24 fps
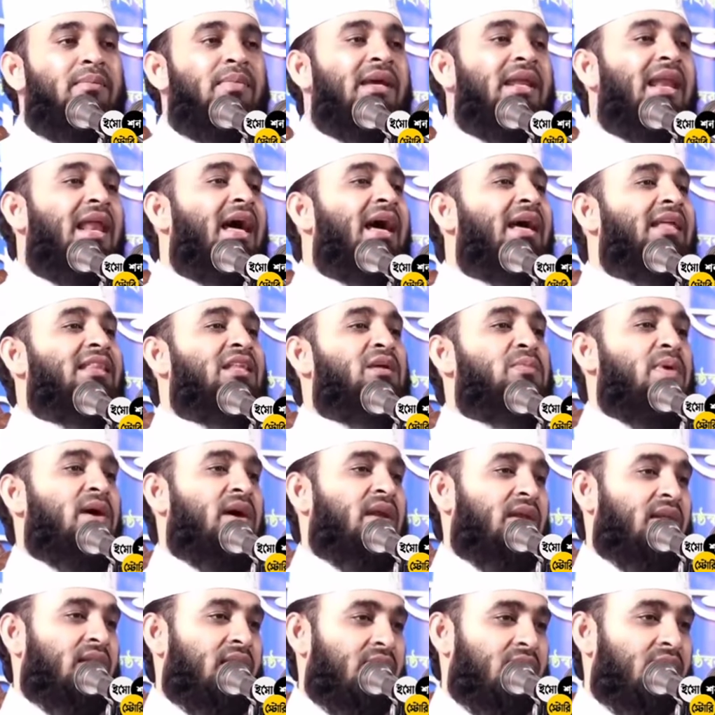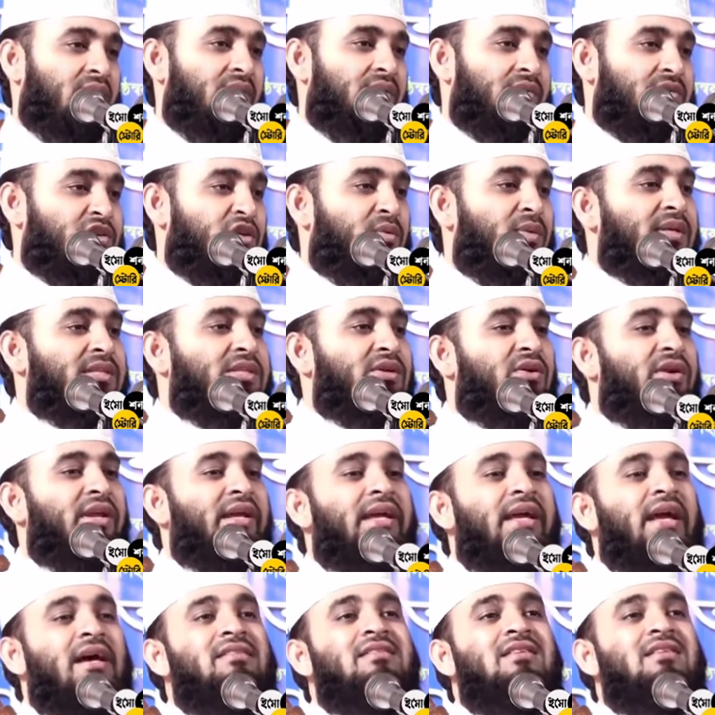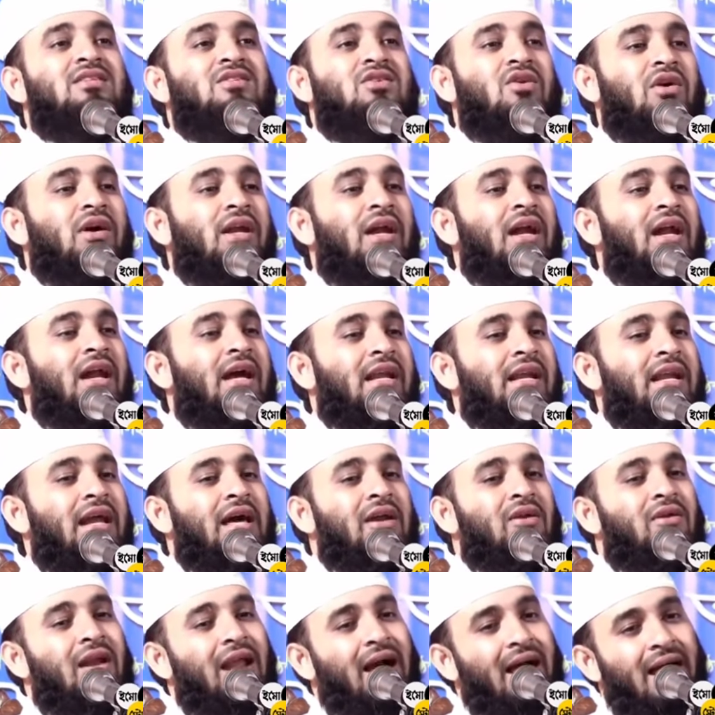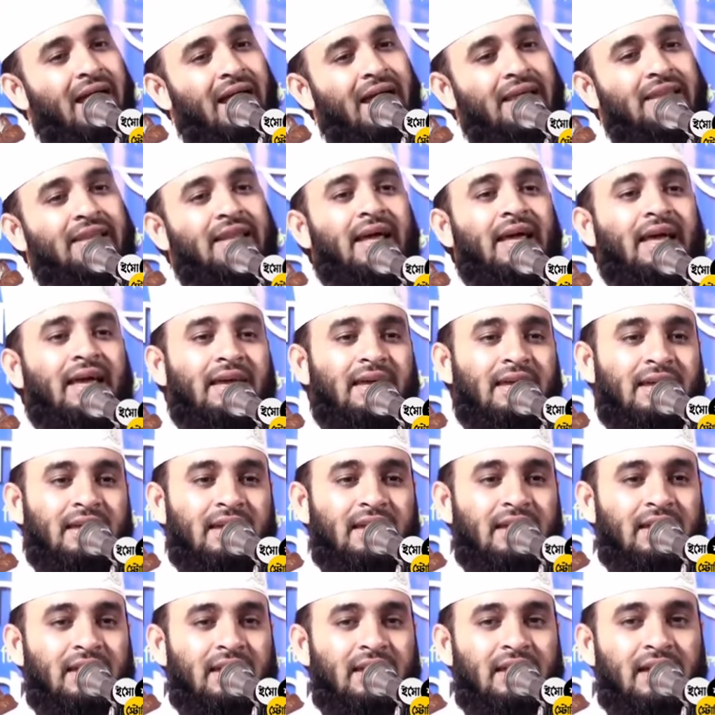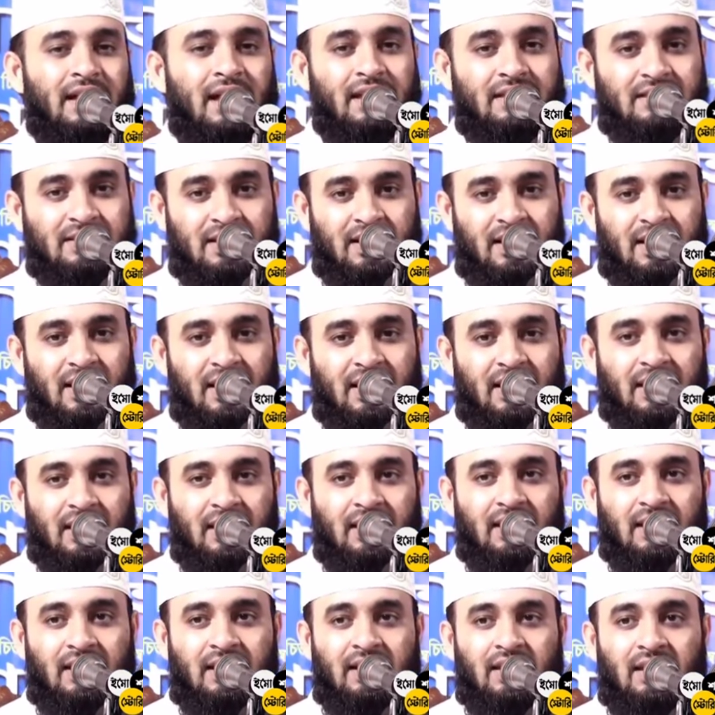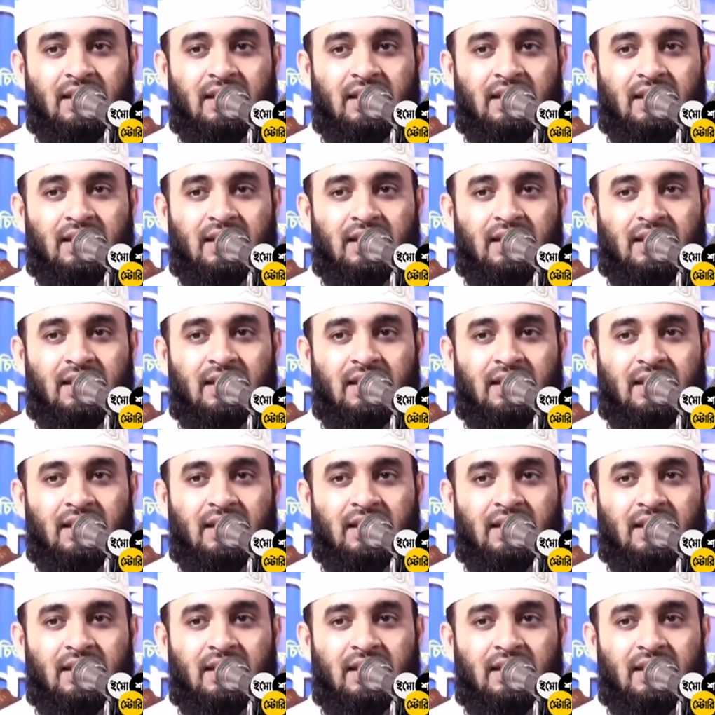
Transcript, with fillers: মিলায়া দিবেন সমাজে অনেকে আছে ঝগড়া লাগলে আরো লাগায়া দেয় আছে না নাই